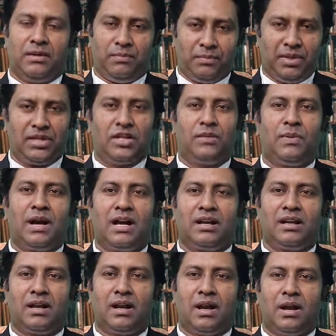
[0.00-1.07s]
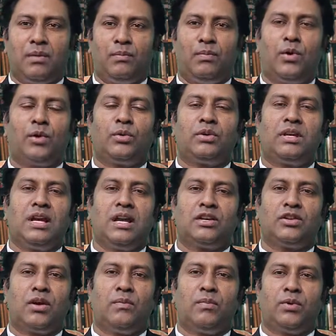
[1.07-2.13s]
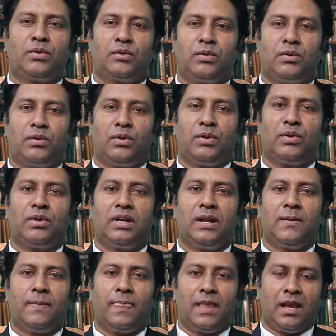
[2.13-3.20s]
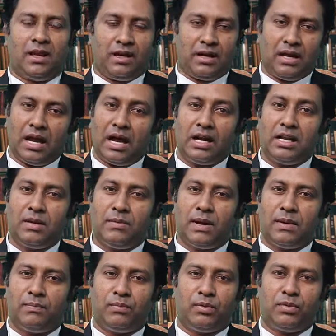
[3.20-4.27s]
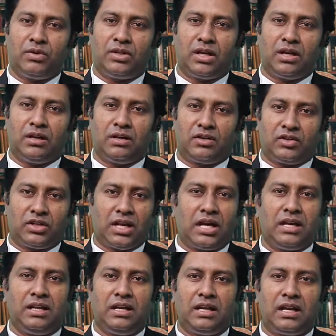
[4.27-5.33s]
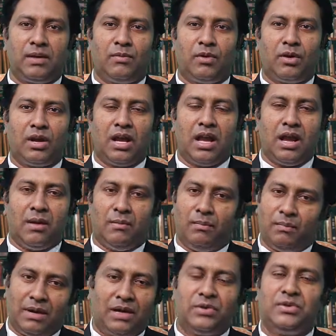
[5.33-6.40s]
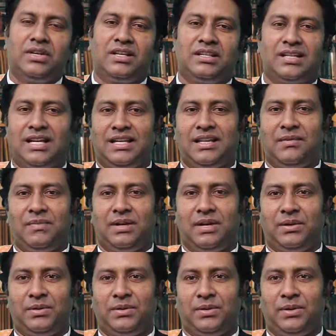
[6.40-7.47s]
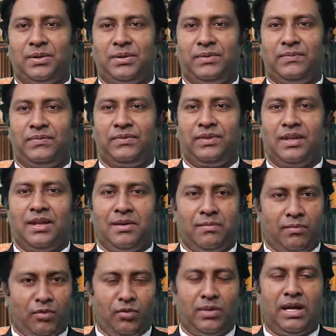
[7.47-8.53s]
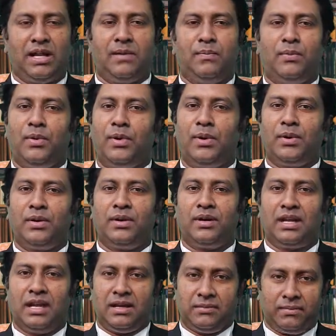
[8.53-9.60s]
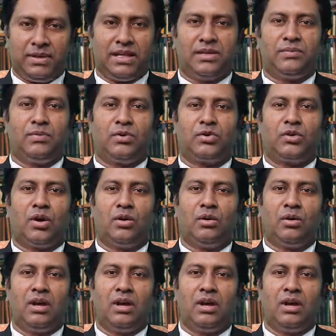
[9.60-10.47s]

বেশিরভাগ পরকীয়া সম্পর্ক গড়ে ওঠে নারী বা পুরুষের শারীরিক এবং মানসিক চাহিদা মেটানোর জন্য মোবাইল ফোন ফেসবুক সহ